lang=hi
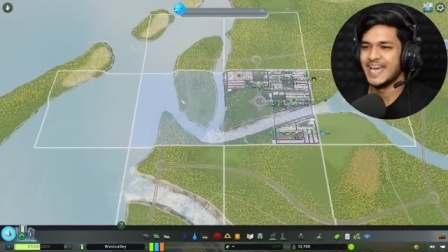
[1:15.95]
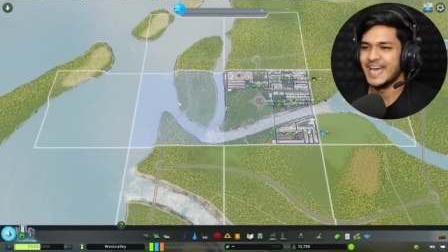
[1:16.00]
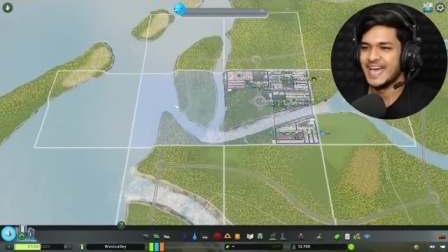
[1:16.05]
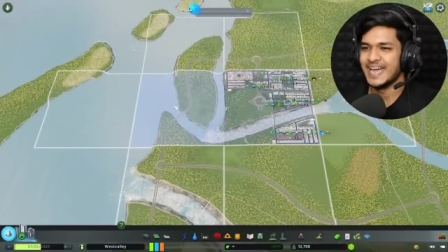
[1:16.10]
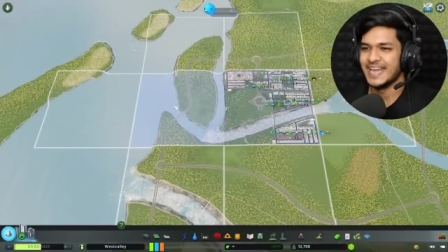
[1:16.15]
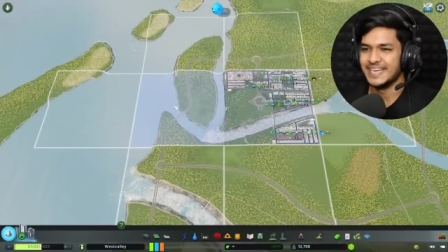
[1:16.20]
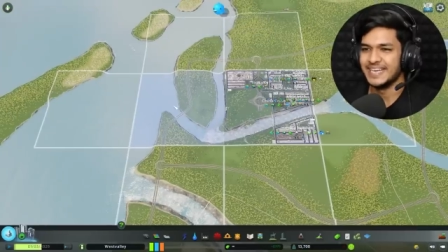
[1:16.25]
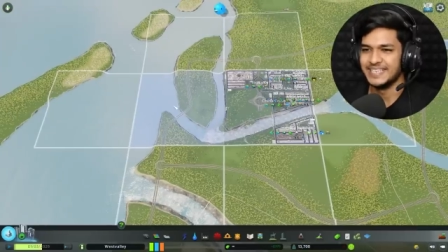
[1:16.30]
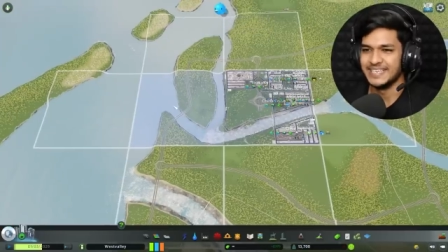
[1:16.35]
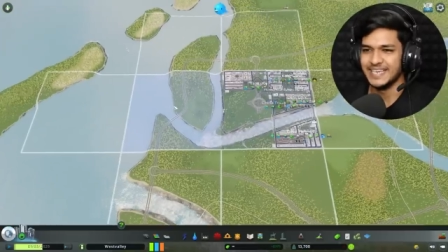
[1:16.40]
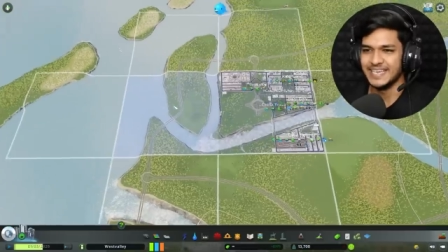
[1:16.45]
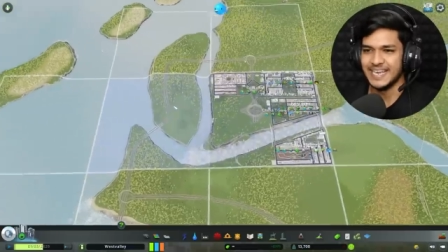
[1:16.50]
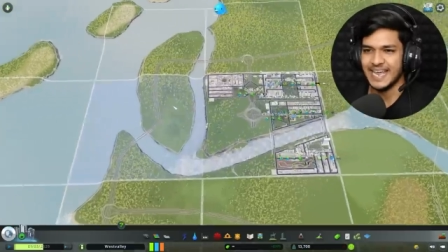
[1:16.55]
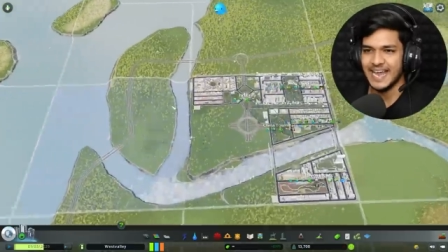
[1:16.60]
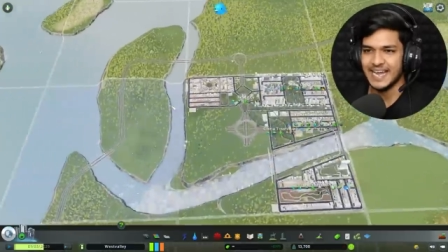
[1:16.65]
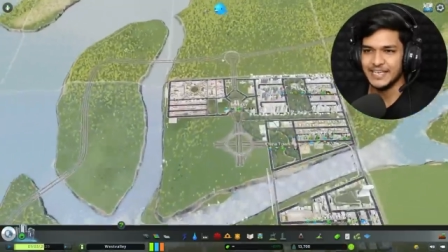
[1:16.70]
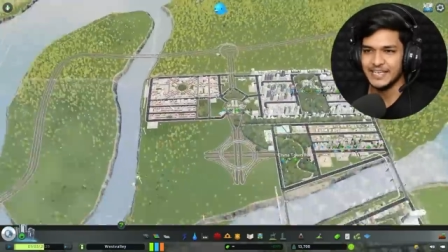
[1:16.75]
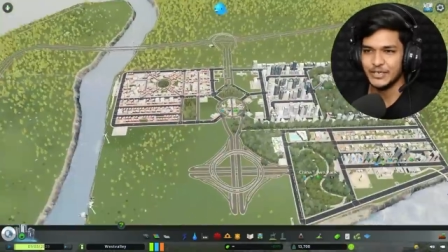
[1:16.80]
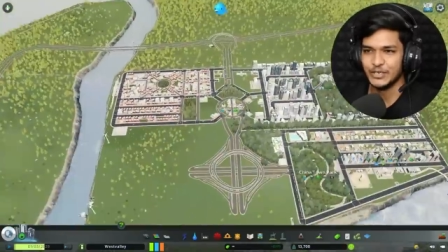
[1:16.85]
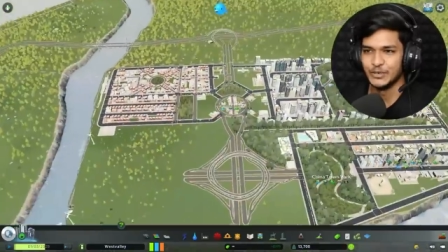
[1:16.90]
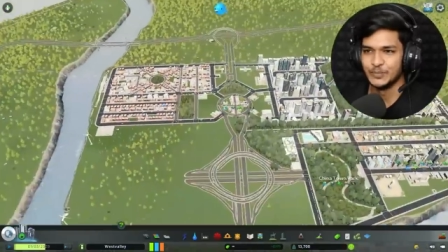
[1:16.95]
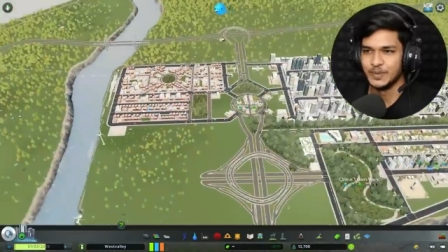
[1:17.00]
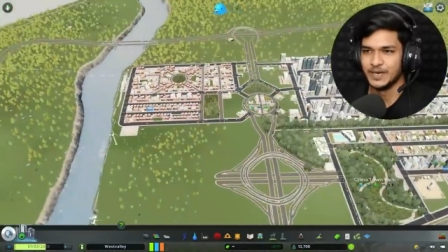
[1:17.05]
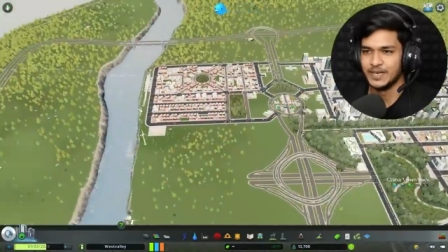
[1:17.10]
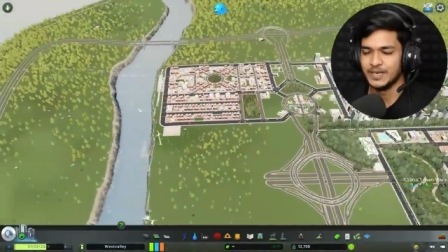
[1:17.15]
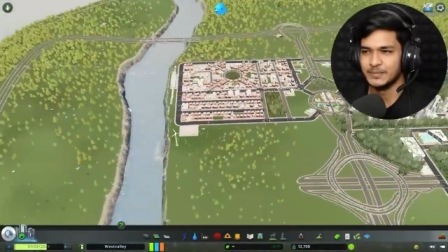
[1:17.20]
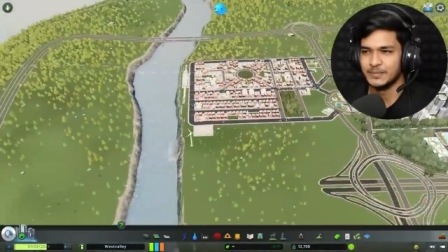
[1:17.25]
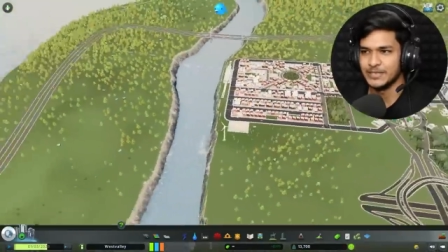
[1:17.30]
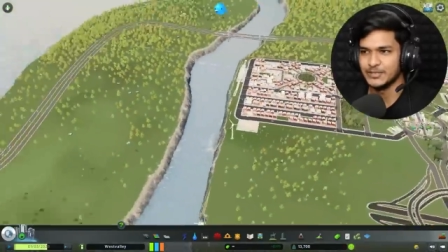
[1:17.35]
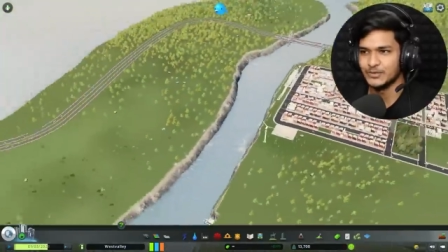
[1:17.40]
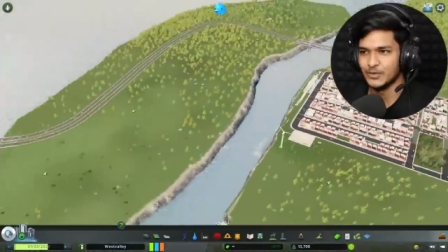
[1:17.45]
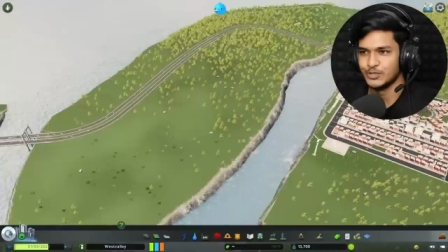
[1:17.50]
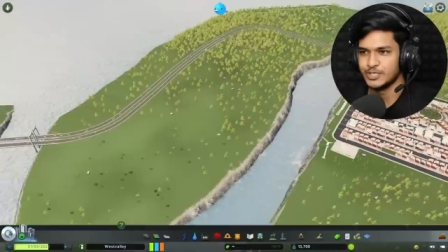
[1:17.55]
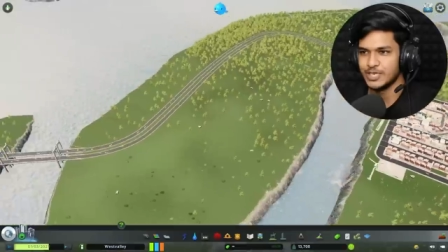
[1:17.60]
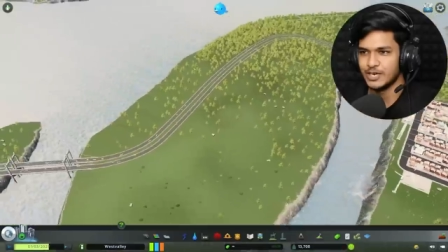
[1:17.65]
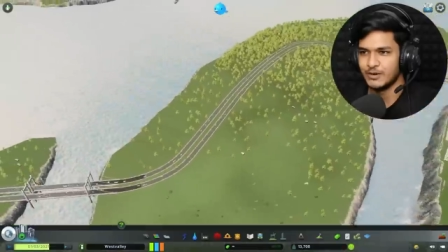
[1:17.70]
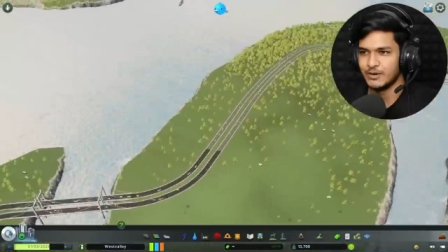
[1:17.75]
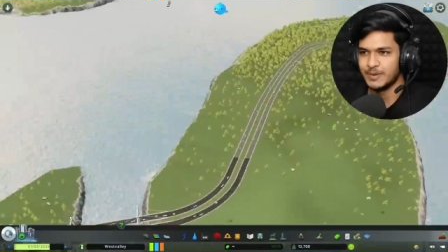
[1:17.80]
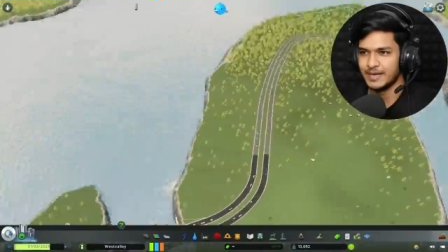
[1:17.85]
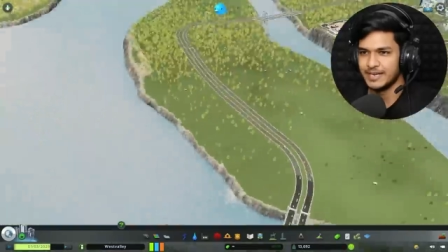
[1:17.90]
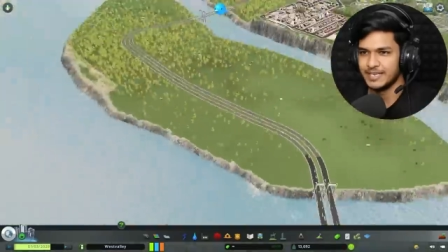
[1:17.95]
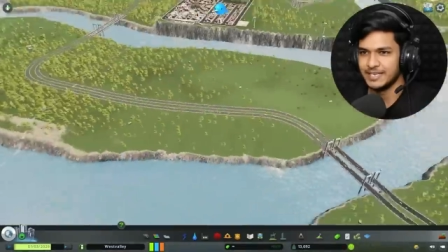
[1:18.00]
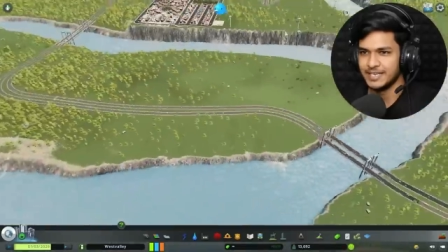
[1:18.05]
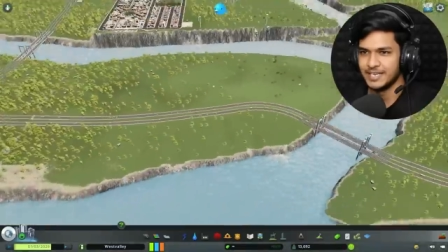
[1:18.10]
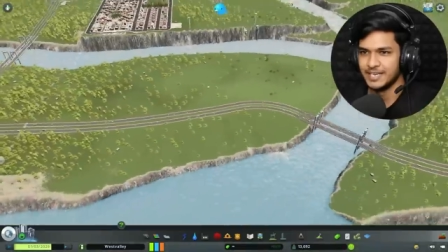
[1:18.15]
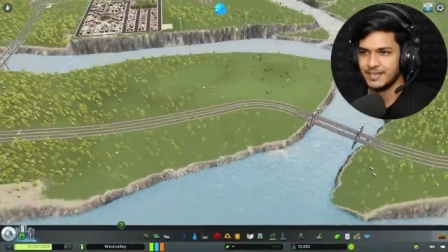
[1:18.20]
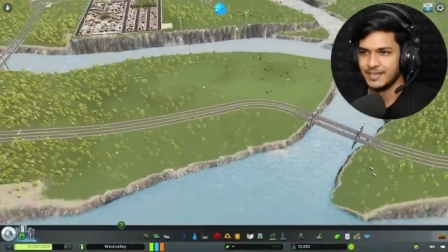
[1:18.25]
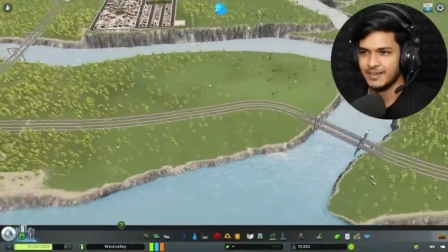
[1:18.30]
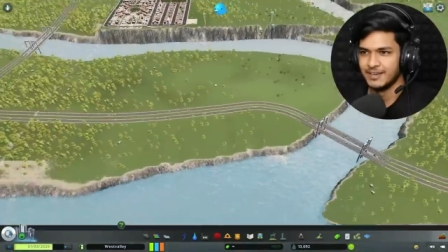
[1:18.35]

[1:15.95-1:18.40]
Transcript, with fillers: एंड ये लैंड के ऊपर मैं सोच रहा हूँ हमारी